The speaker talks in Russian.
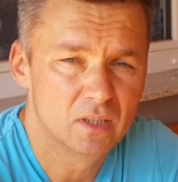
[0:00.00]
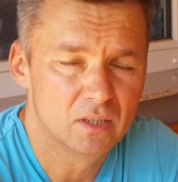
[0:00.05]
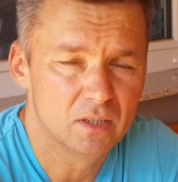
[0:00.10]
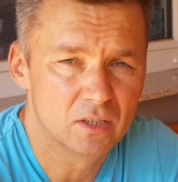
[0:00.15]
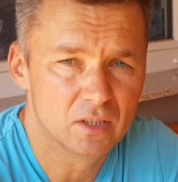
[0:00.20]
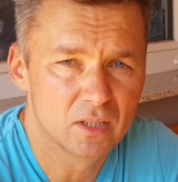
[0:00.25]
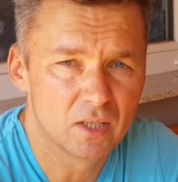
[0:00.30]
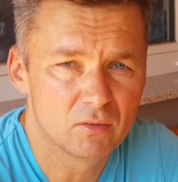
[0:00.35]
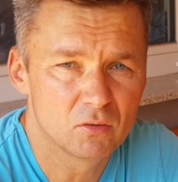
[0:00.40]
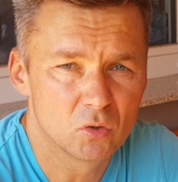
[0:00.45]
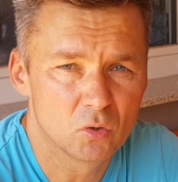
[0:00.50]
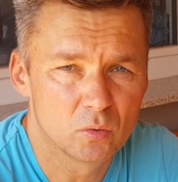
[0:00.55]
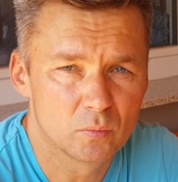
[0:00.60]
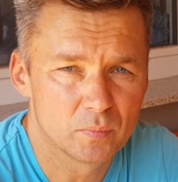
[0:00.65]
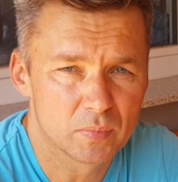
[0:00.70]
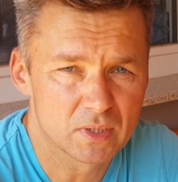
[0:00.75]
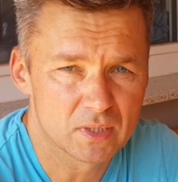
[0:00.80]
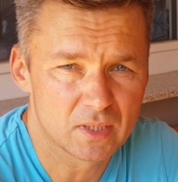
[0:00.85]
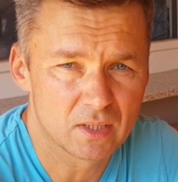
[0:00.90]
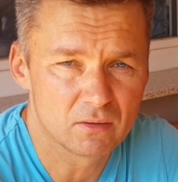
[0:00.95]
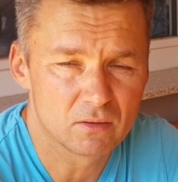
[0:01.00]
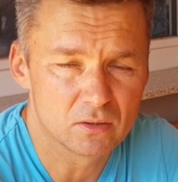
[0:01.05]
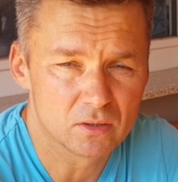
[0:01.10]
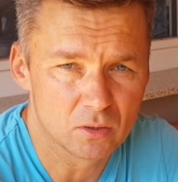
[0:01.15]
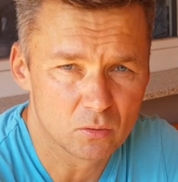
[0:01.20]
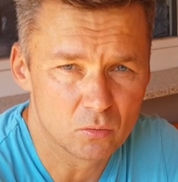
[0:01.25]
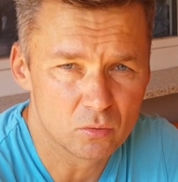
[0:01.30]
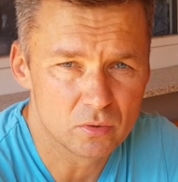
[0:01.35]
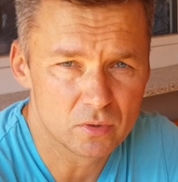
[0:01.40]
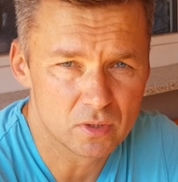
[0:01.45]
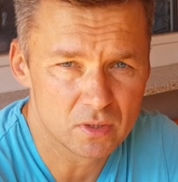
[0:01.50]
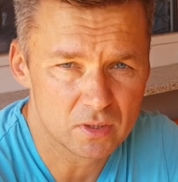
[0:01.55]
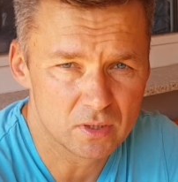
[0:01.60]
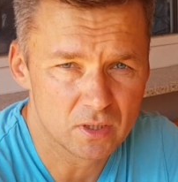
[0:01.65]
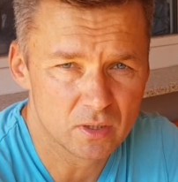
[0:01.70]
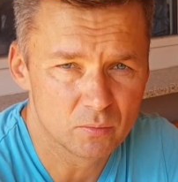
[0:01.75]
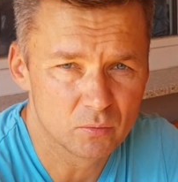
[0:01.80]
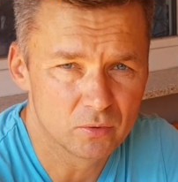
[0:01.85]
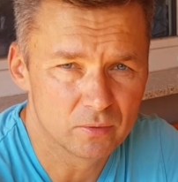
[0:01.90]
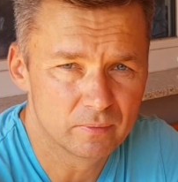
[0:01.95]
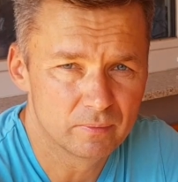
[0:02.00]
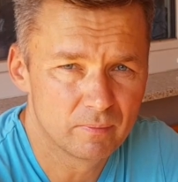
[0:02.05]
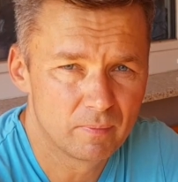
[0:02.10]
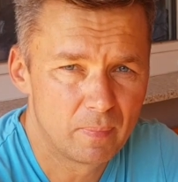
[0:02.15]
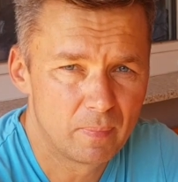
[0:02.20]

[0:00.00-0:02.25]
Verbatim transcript: Недавно он поставил такую систему.